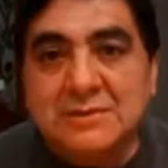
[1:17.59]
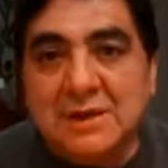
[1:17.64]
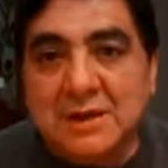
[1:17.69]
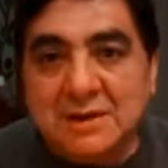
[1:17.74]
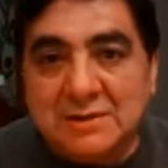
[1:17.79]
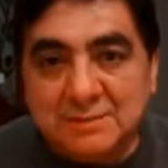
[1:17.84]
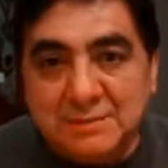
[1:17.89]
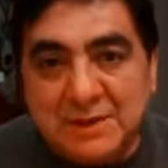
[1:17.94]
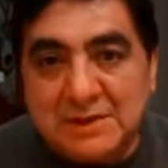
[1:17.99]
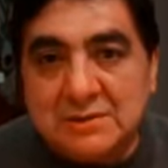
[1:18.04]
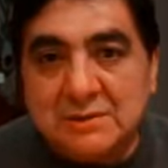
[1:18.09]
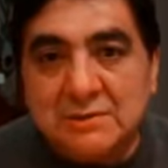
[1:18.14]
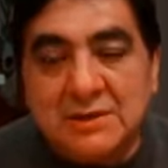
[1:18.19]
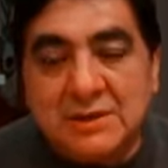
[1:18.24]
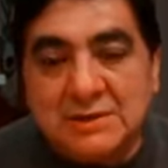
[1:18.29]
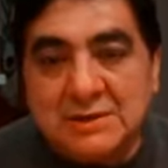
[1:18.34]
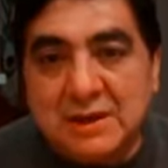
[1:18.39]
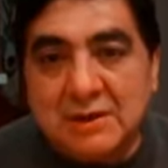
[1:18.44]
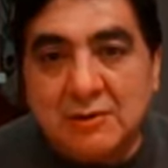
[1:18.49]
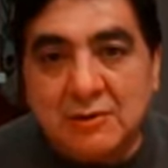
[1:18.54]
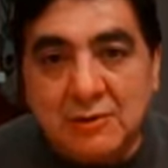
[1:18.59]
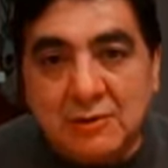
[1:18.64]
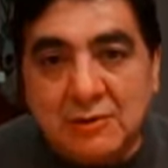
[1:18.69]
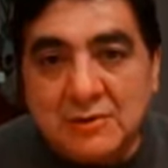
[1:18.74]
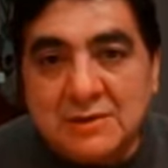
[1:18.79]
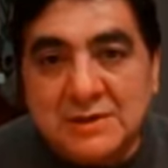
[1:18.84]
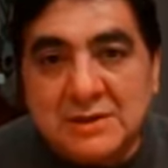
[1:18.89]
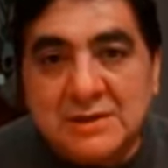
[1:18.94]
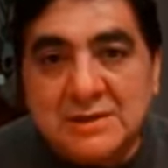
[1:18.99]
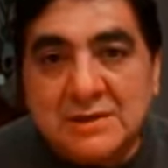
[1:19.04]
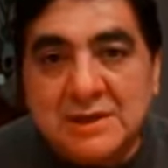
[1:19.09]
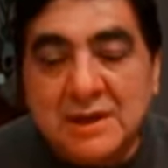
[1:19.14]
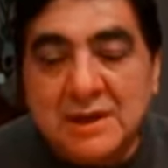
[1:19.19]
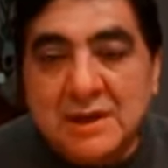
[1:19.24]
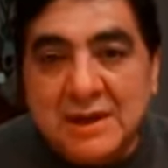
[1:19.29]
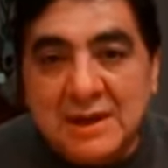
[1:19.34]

de las personas que conoces